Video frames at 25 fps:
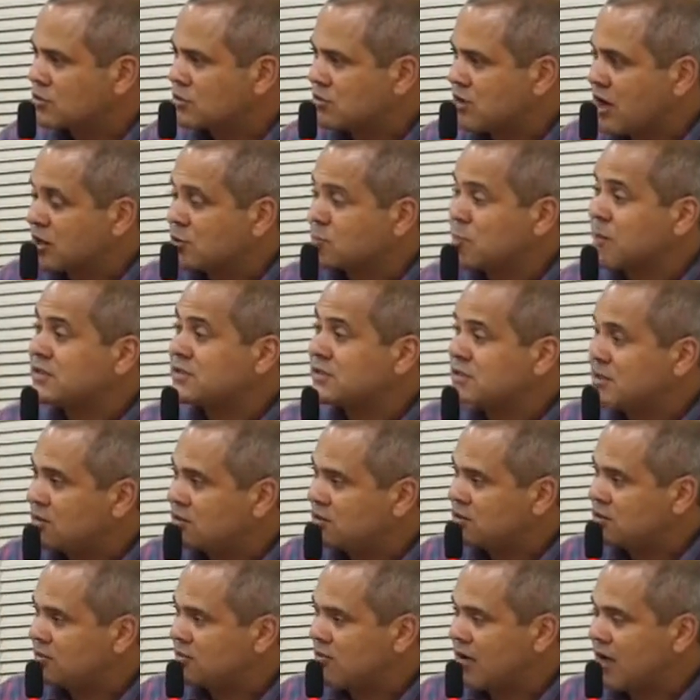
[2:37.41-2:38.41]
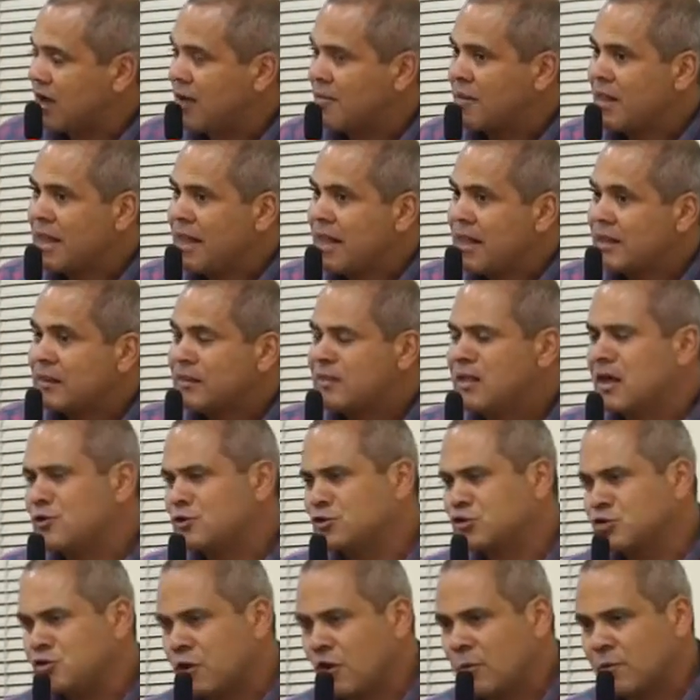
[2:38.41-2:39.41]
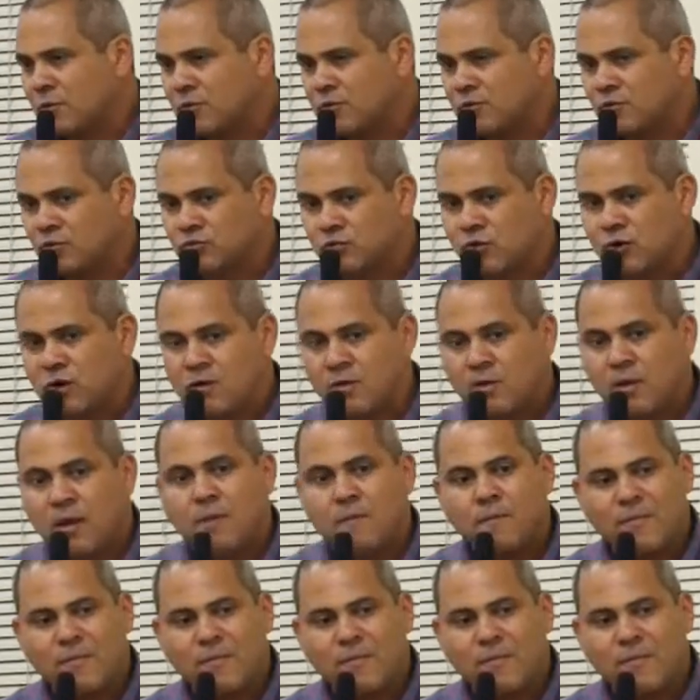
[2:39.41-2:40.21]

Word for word: rurais para incentivar não só o produtor,